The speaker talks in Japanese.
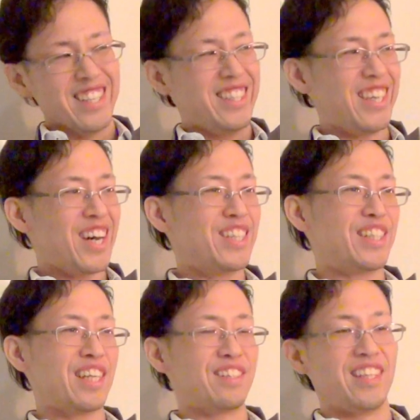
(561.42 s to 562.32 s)
じゃあ
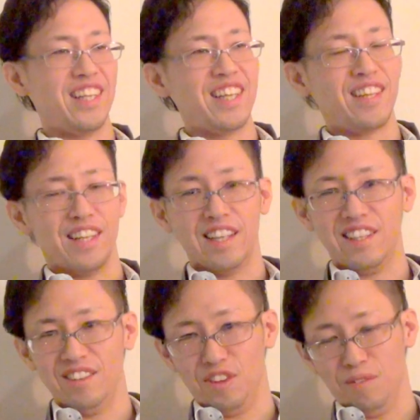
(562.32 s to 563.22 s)
自殺だねってな
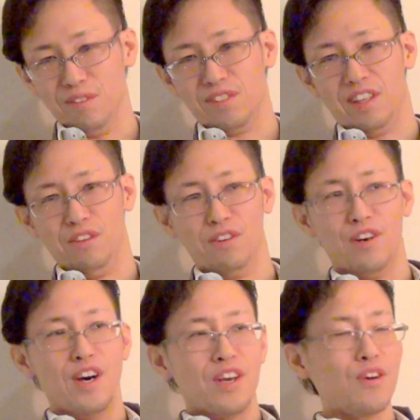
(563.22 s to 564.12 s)
んだよって思うんですけ
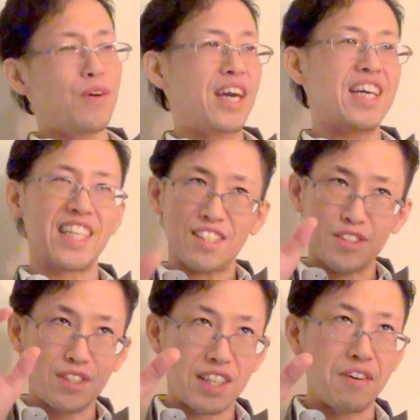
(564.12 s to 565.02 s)
ど、要は警察
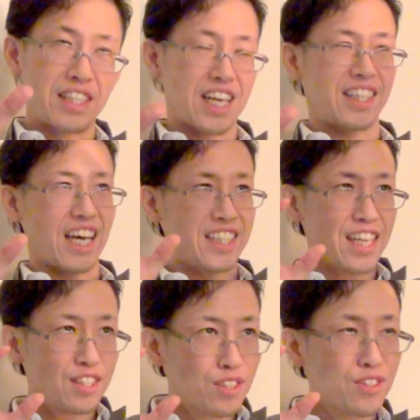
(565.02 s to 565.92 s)
としてはさ他
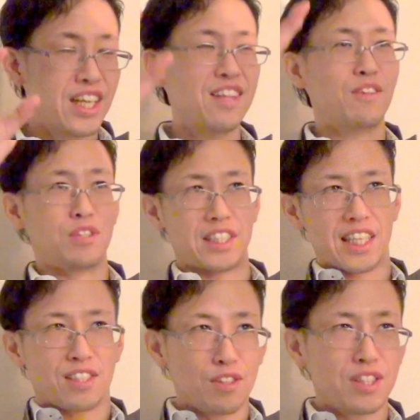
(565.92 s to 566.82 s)
殺の線と自
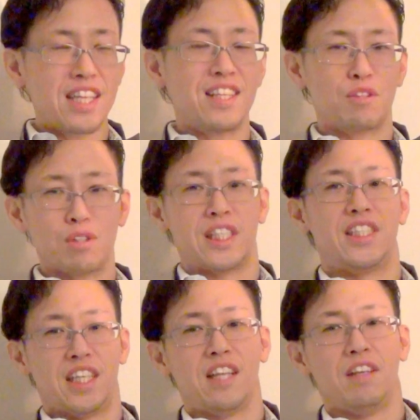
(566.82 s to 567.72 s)
殺の線で捜査
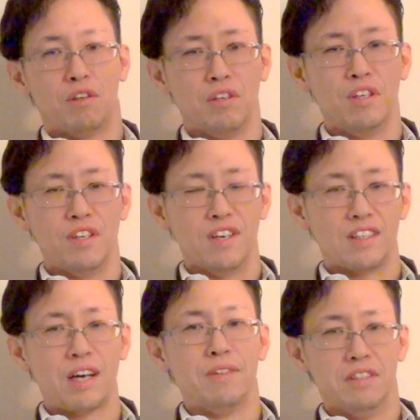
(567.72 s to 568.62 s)
してたんだろ
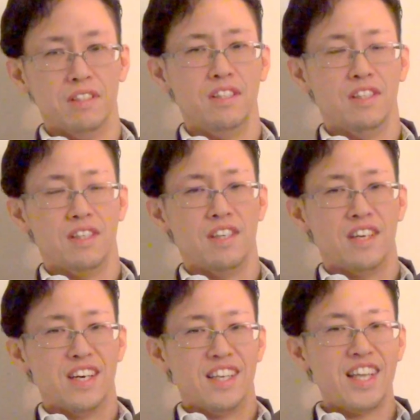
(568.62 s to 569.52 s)
多分
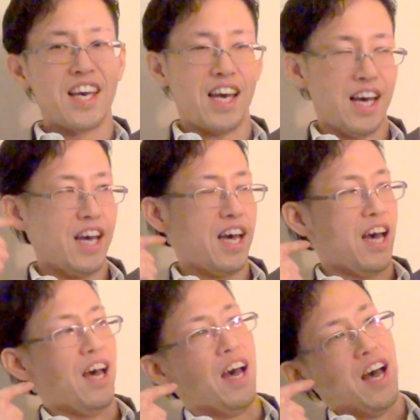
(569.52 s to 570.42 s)
で、
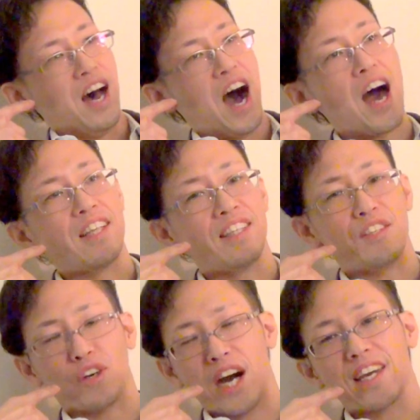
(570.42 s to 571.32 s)
犯
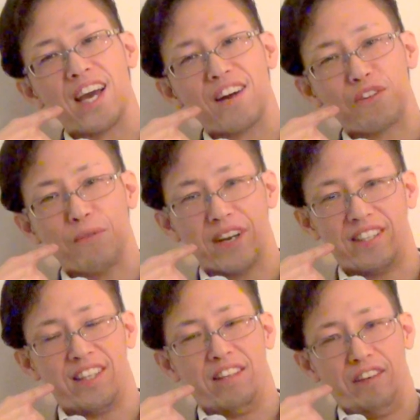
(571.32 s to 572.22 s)
人と関係あると思われ
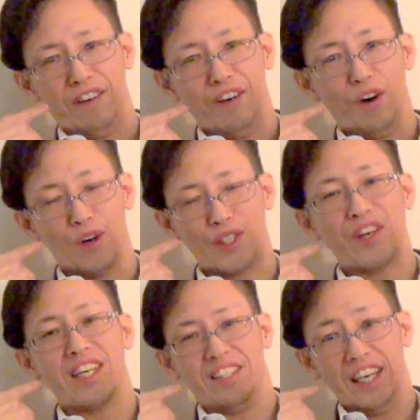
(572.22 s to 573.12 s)
てたんだよお
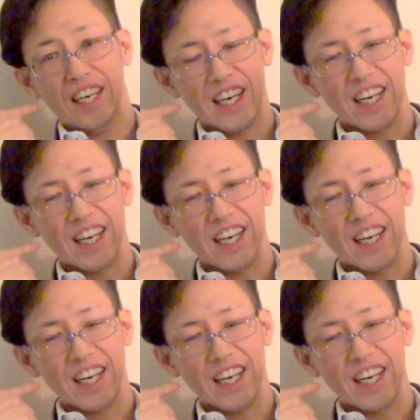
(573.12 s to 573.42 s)
そらくね